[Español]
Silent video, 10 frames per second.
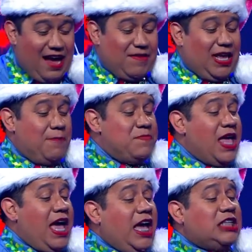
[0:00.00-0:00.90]
A ver,
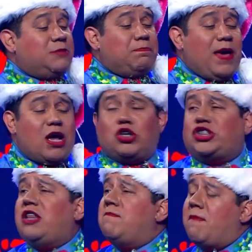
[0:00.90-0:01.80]
espejos
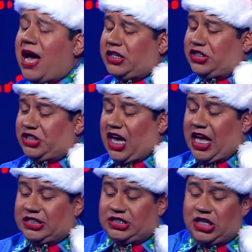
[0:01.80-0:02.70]
sin
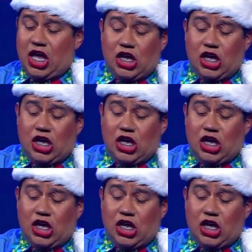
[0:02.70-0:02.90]
manchas.